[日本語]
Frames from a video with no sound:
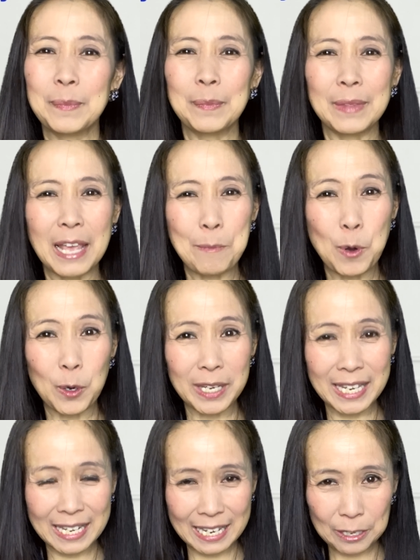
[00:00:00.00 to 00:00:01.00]
でも
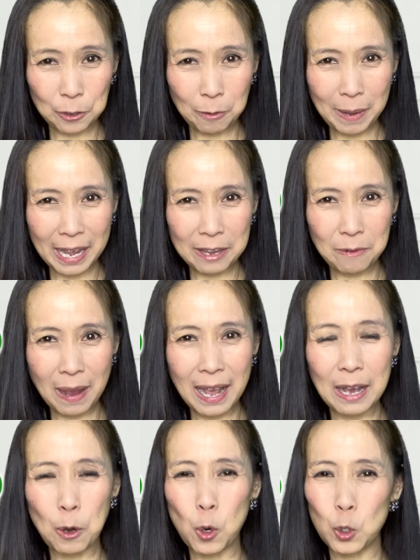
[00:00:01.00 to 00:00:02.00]
キリンの場合
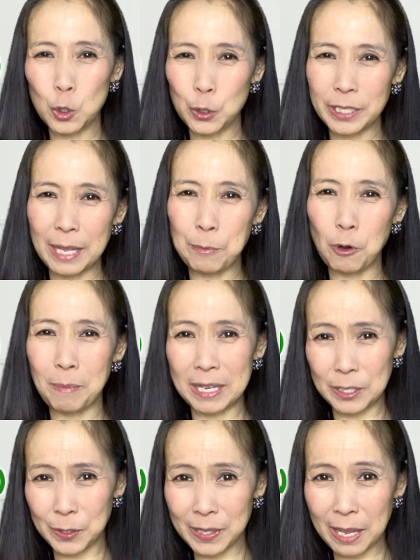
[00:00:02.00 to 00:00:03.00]
はオスでも
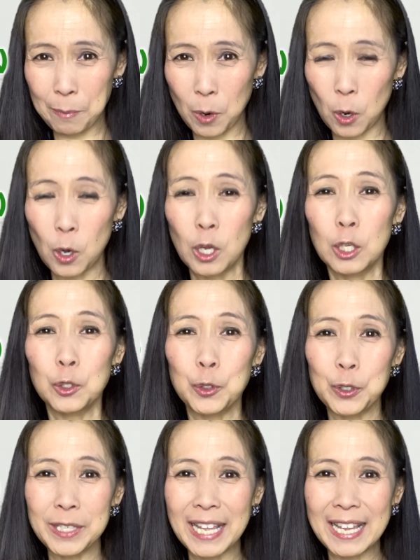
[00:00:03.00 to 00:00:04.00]
メスでも
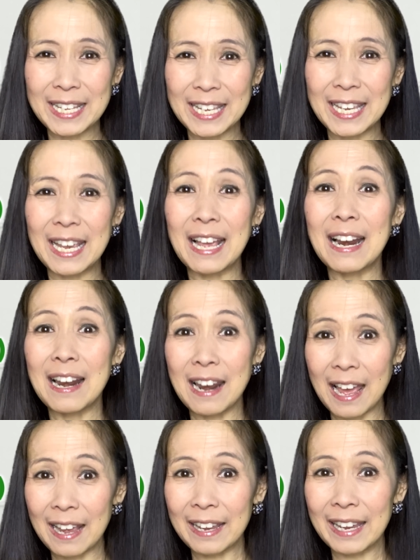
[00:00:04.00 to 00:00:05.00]
常に
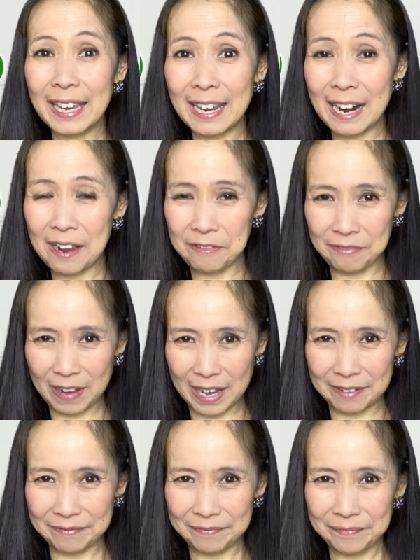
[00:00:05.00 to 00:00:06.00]
ラ・ヒラファ
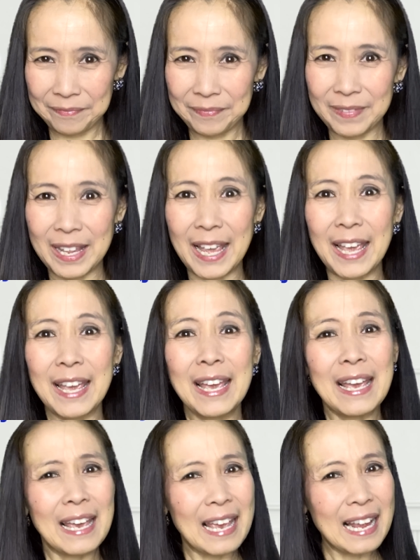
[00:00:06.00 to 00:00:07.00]
で
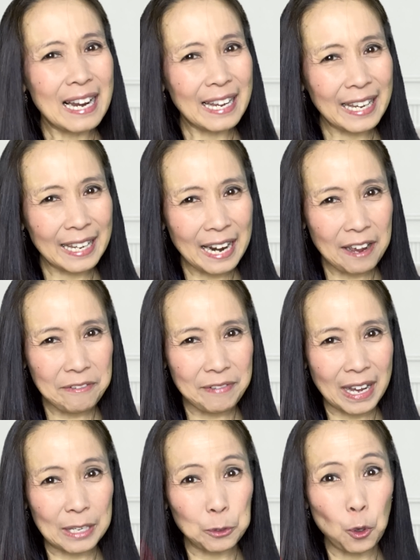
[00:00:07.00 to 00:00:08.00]

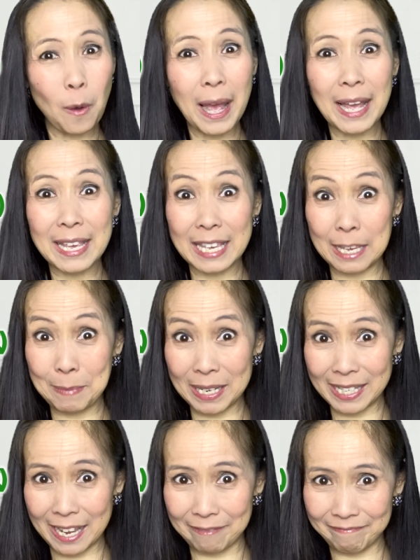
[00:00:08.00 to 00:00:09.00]
エル・ヒラファとは言いま
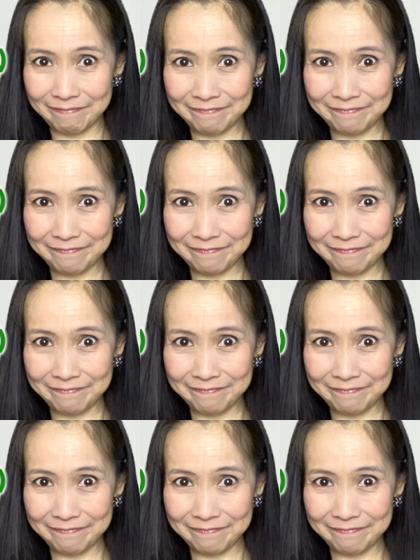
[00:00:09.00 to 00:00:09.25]
せん。